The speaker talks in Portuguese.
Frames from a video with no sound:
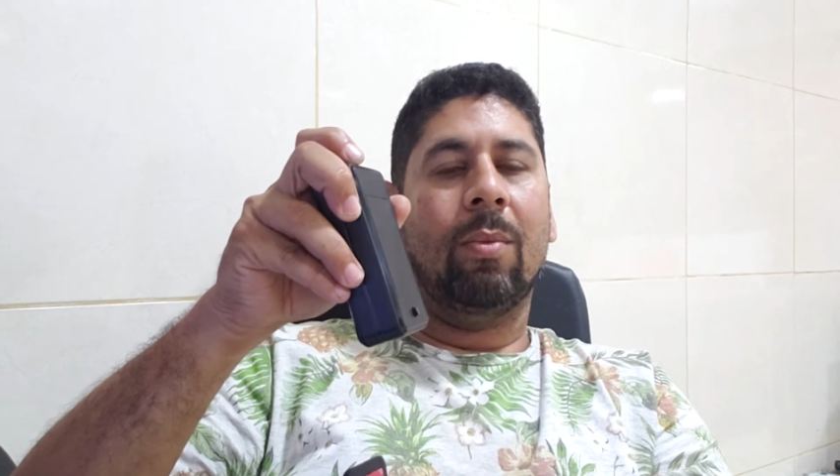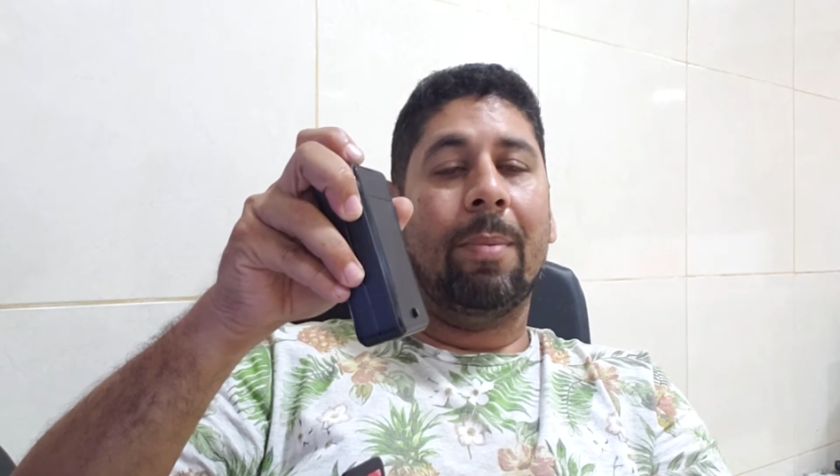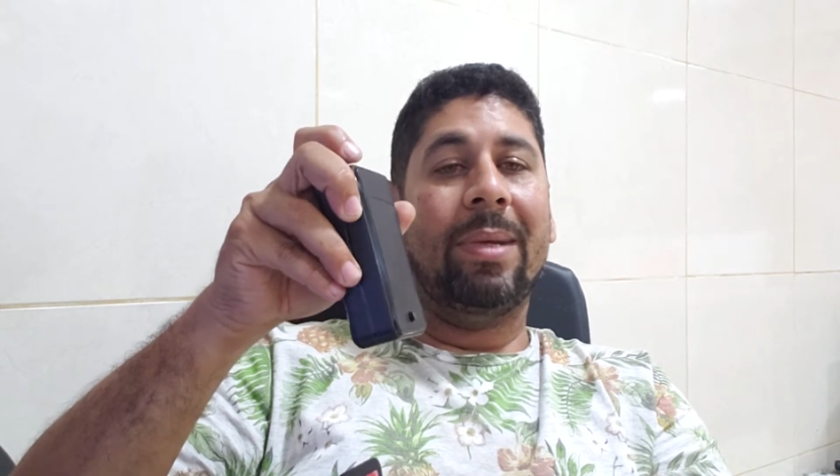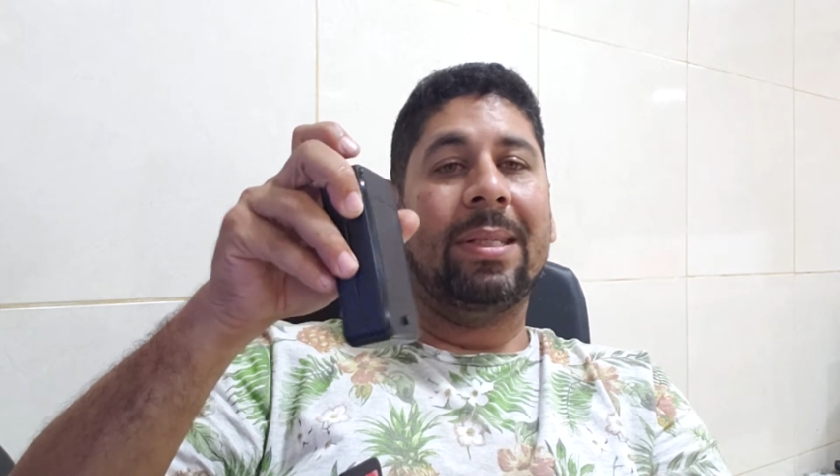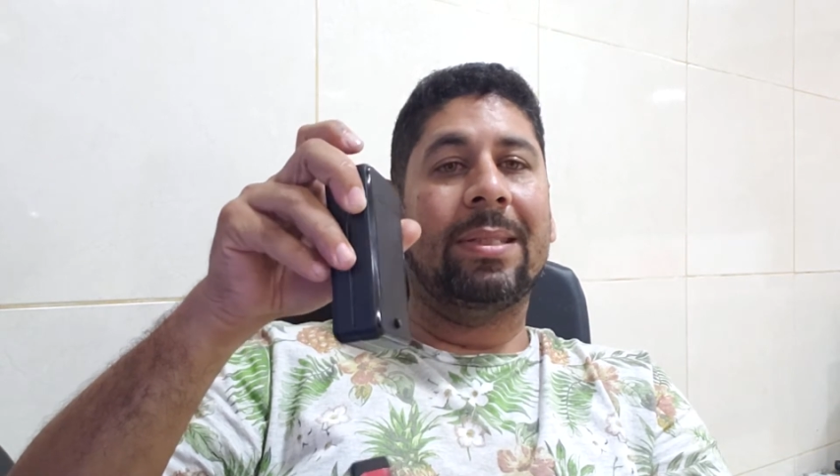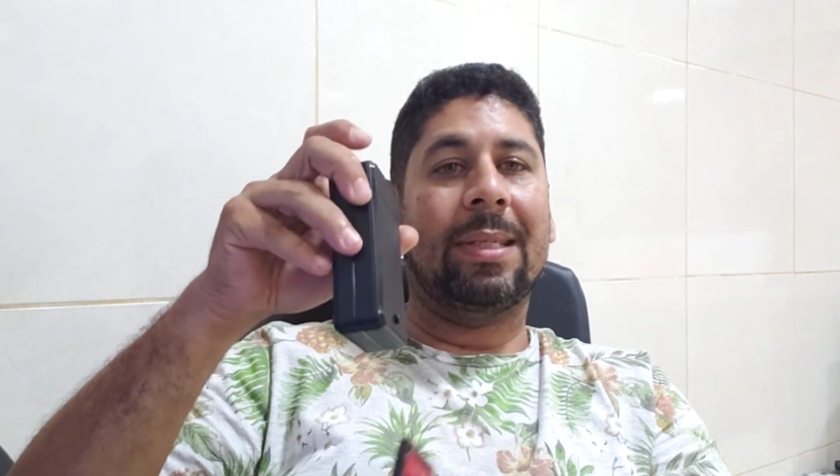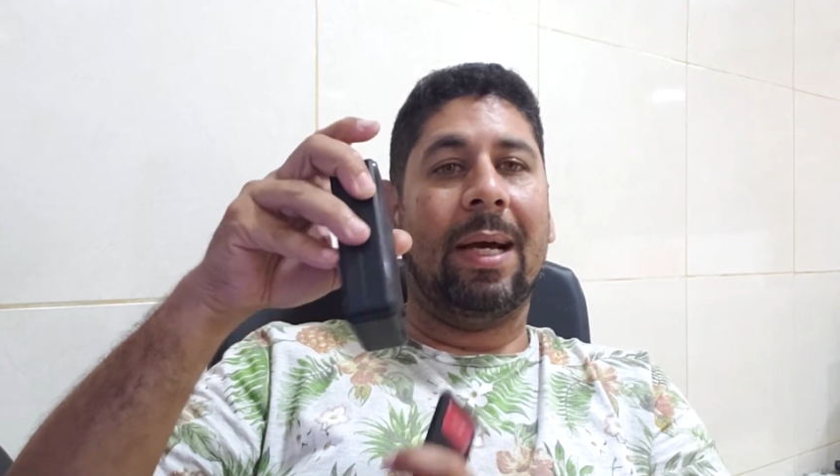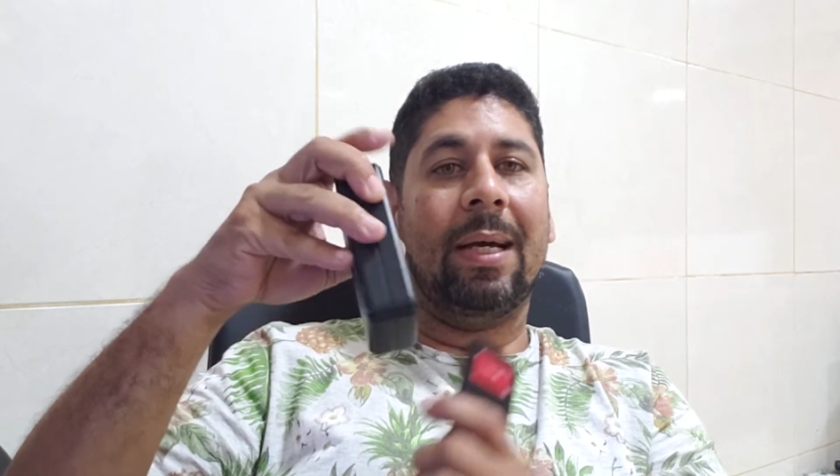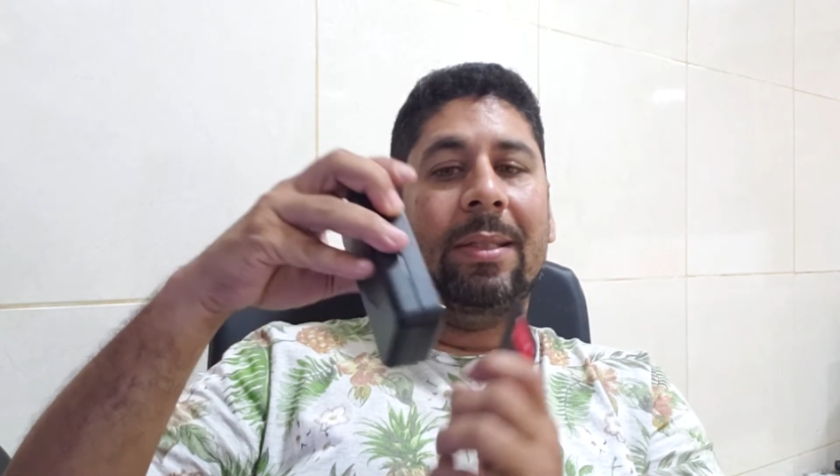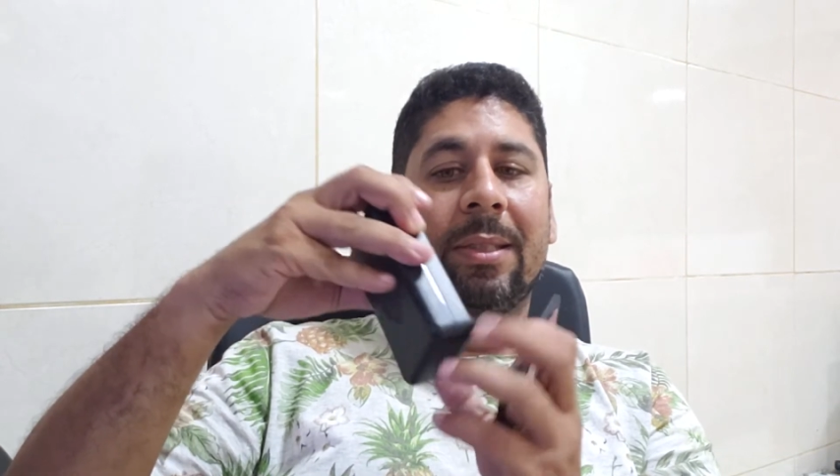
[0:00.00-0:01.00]
uma
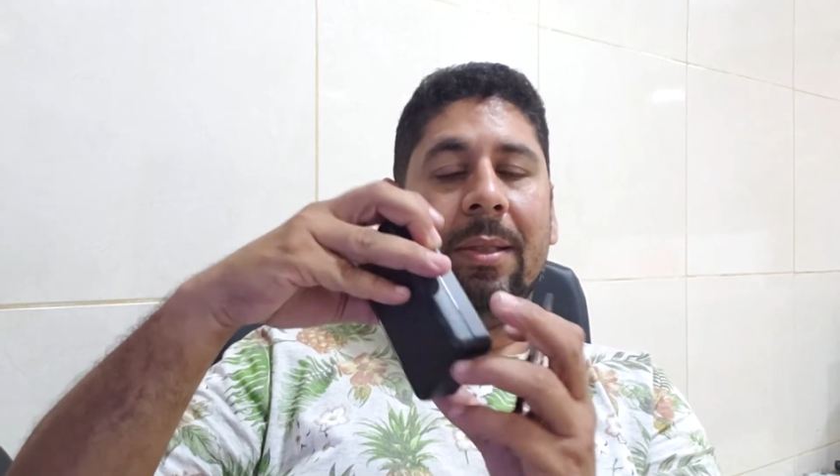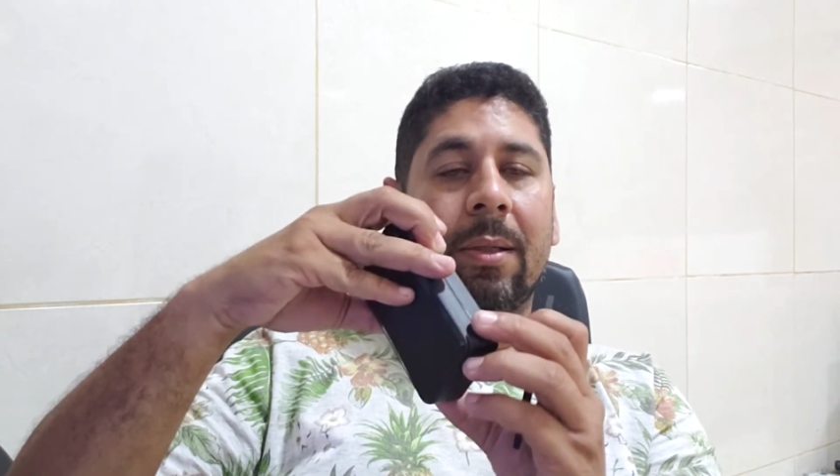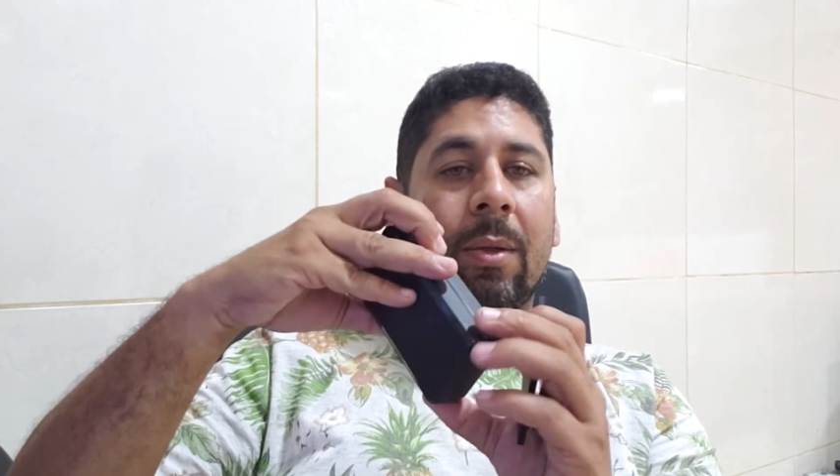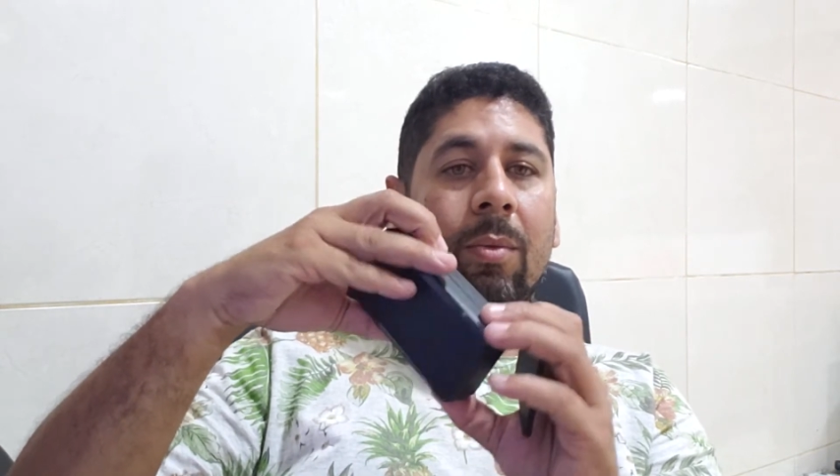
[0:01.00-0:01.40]
mensagem,